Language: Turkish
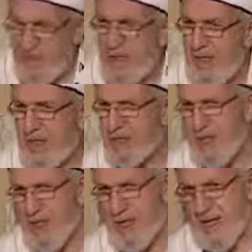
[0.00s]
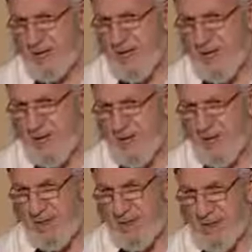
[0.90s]
iyi şeyler temenni
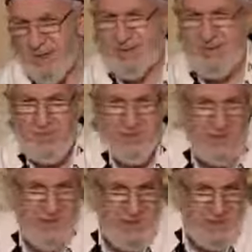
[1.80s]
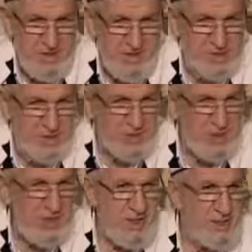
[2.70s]
edilir. Kötü
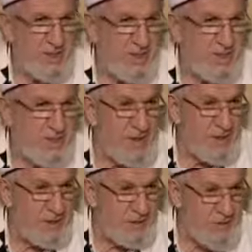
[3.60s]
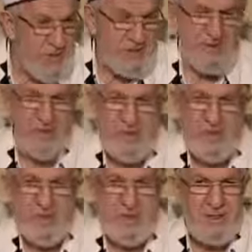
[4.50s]
şeyler temenni edilmez.
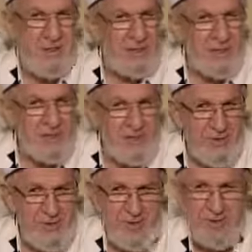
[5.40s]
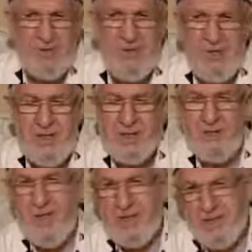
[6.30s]
Nereden biliyorsun?
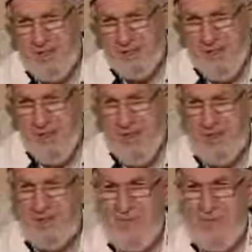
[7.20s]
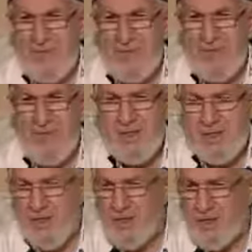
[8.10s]
Kur'an-ı Kerim'de var.
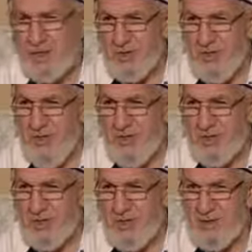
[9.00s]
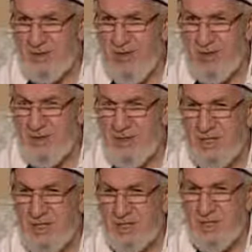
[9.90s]
İnsanoğlu hayrına dua
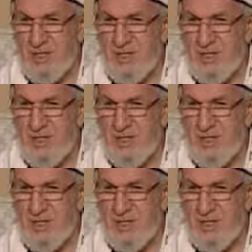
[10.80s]
ettiği gibi